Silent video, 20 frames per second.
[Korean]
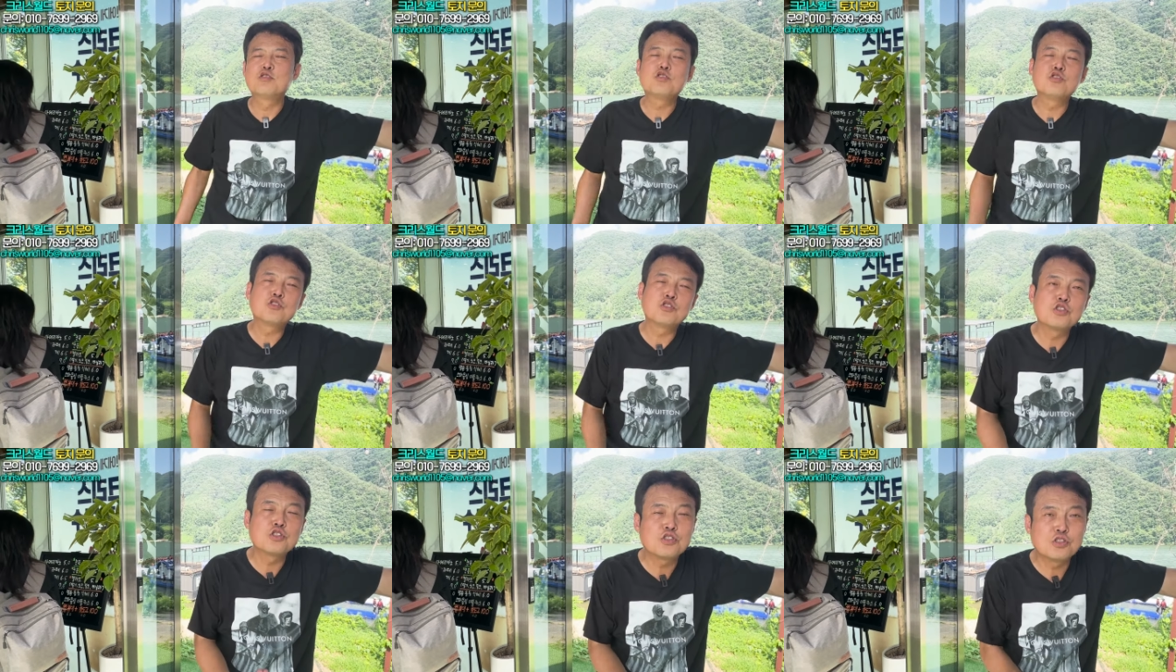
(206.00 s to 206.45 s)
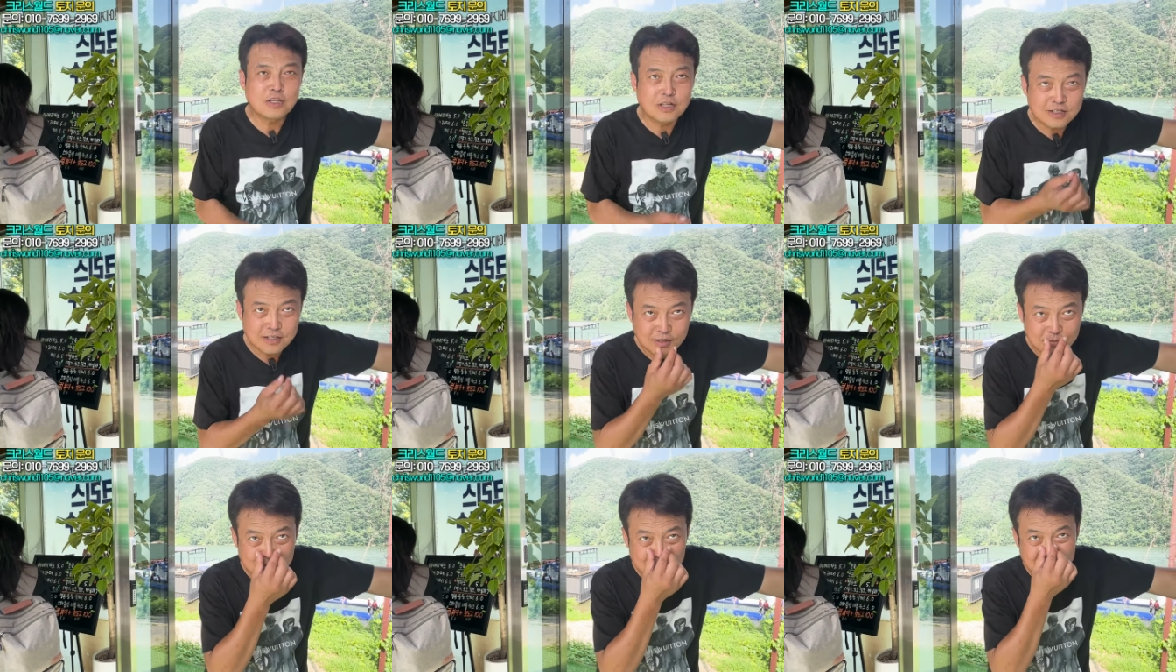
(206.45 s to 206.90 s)

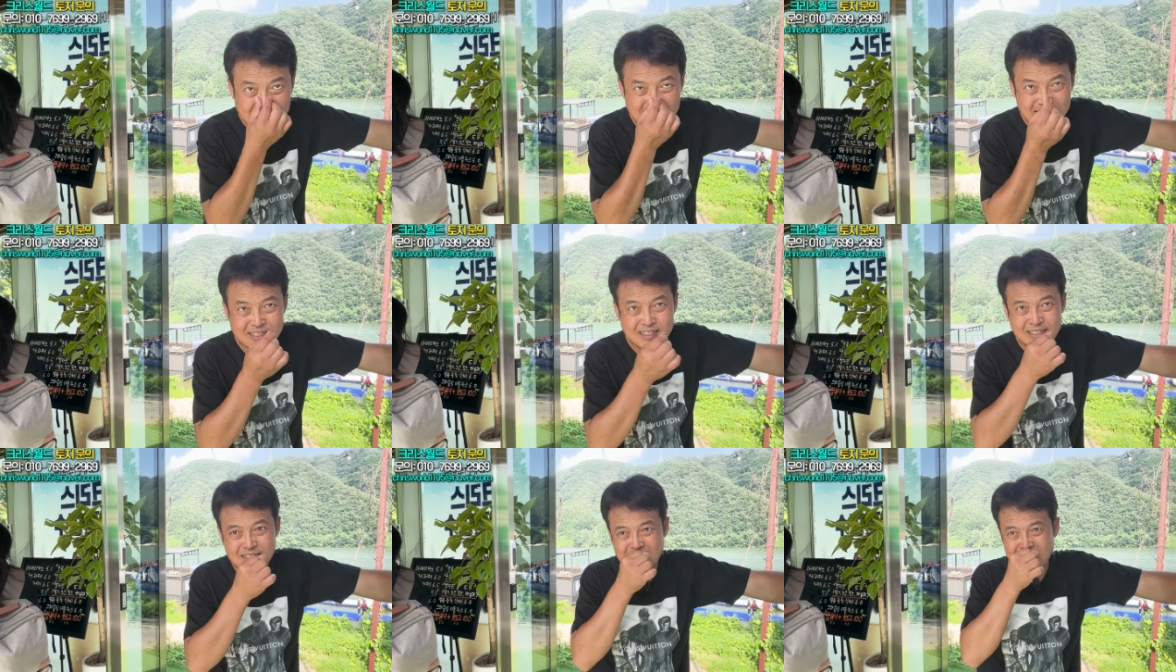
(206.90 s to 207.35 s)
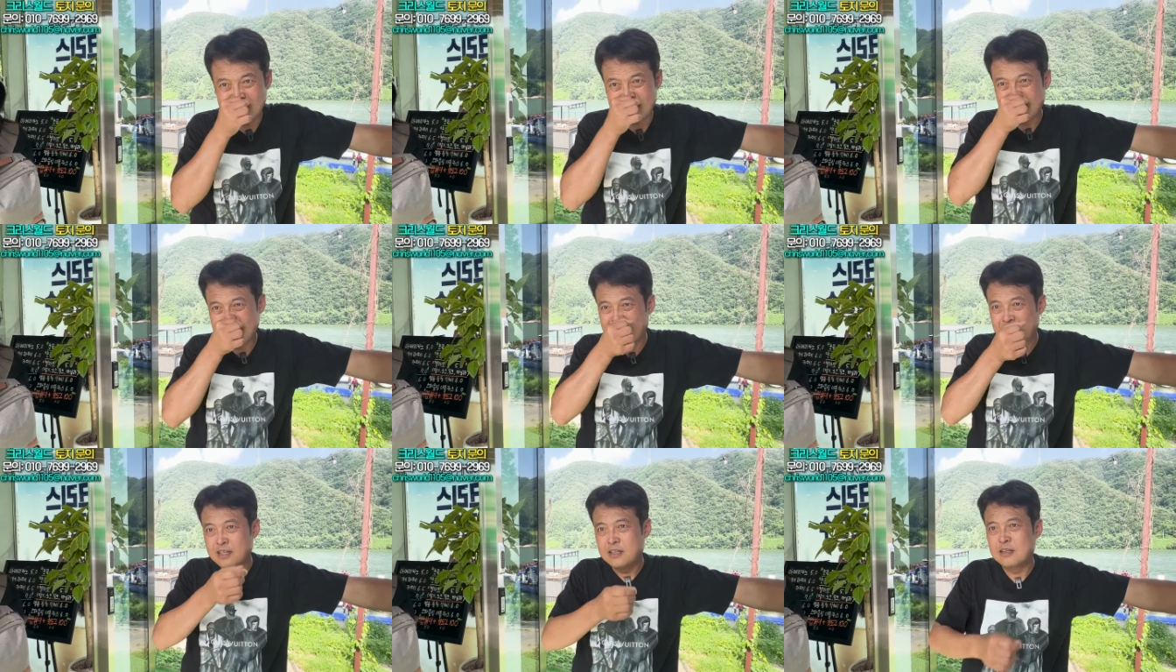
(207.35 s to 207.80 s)
출출할까 봐.
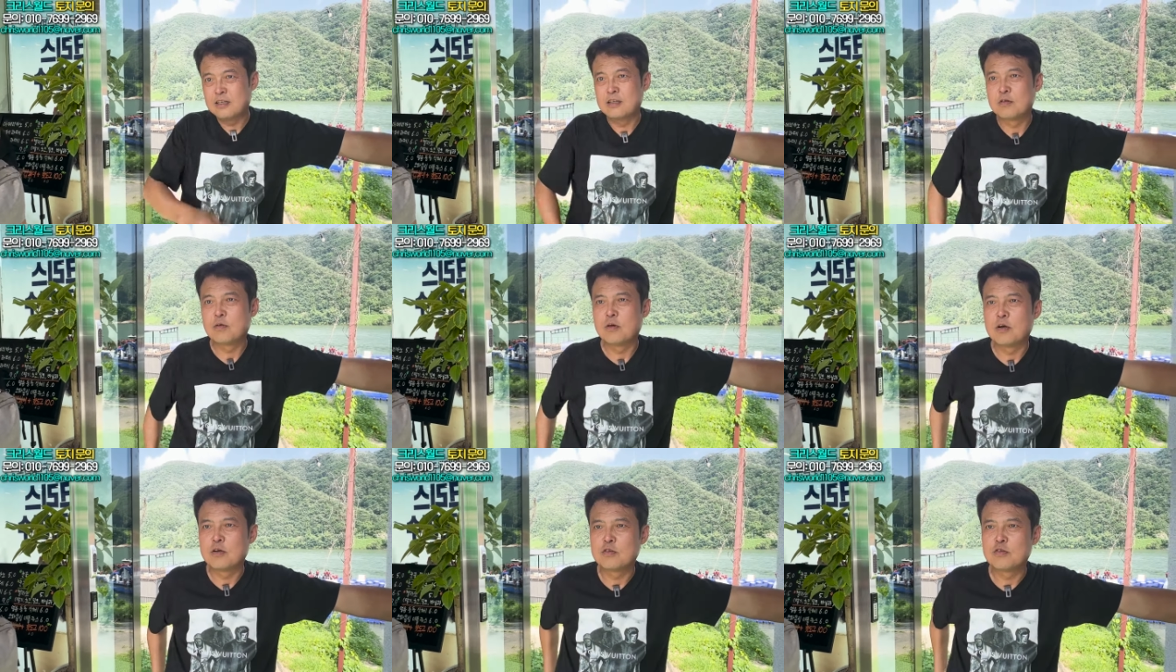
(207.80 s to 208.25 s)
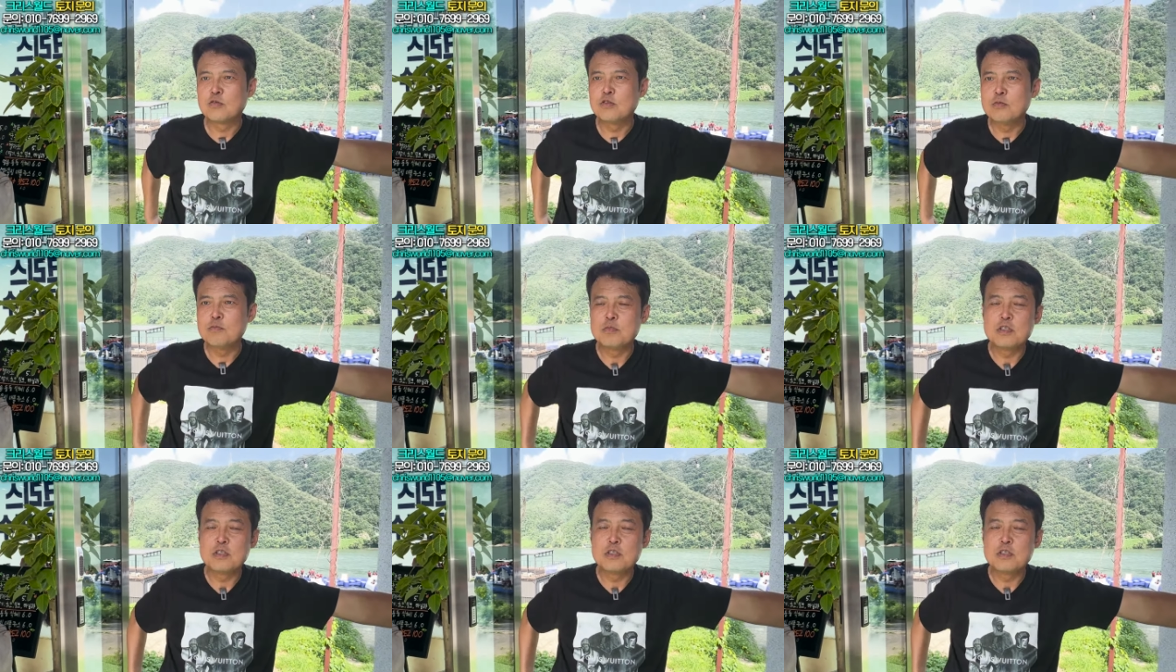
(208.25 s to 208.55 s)
와, 손님